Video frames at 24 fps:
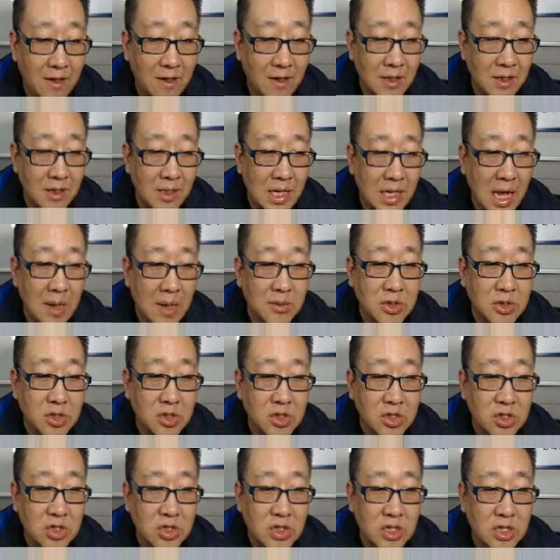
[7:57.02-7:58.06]
다음
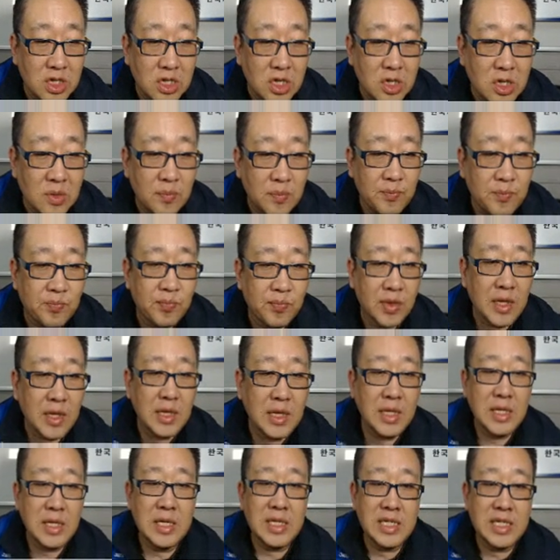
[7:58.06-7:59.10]
뉴스는요.
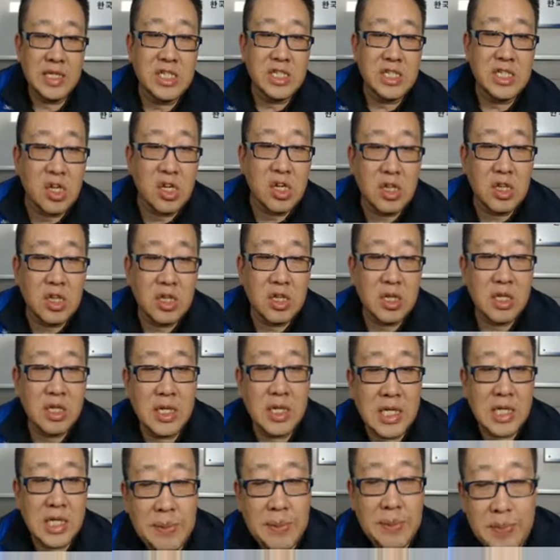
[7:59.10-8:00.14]
인천
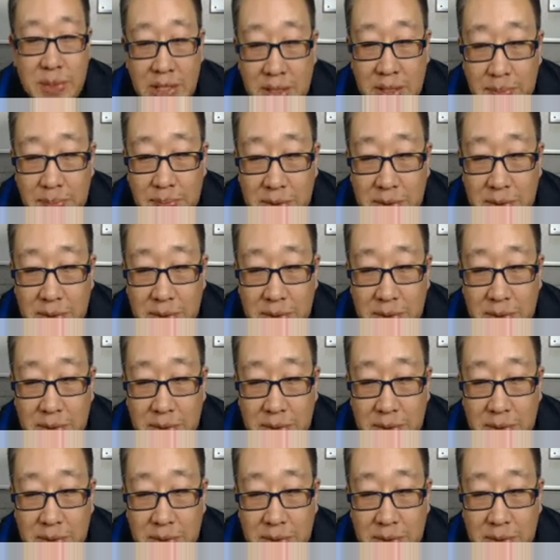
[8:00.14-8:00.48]
TP, TP가